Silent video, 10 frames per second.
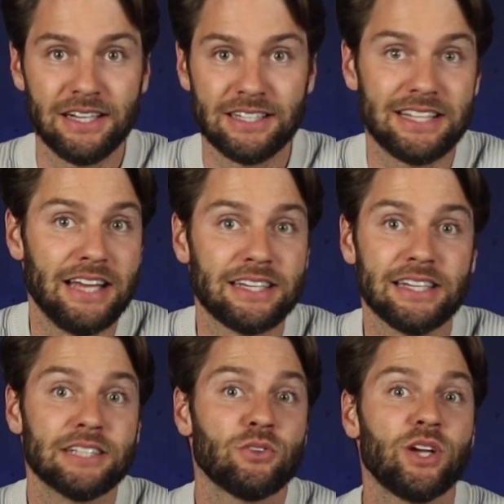Das gleiche
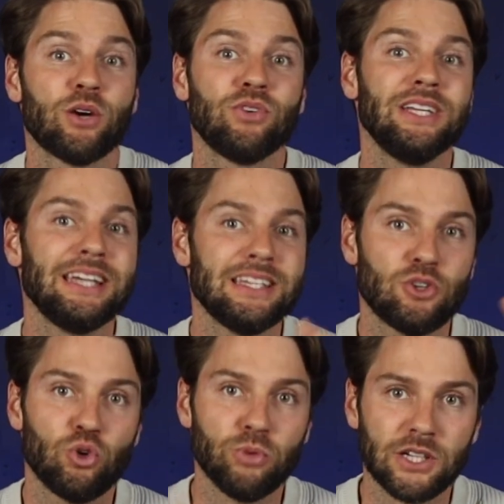gilt natürlich auch für die
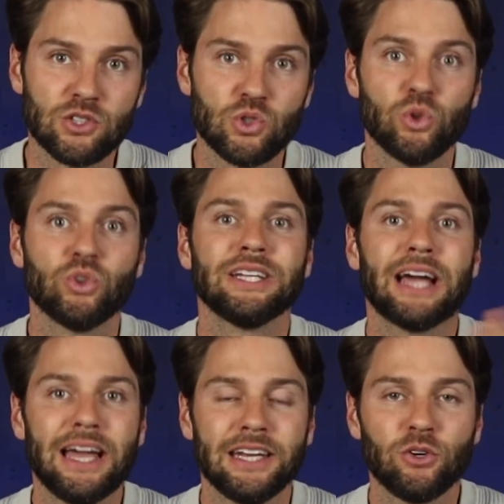Gästekommunikation und die
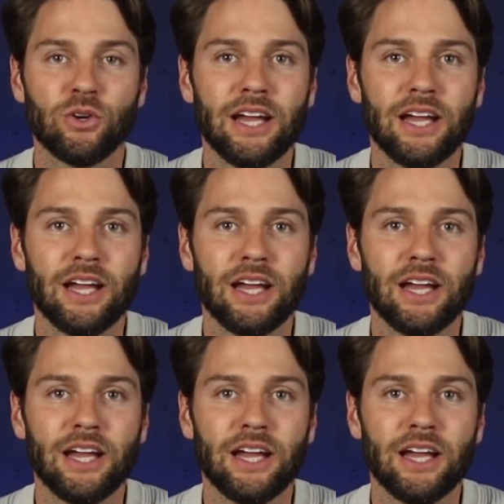Reinigung.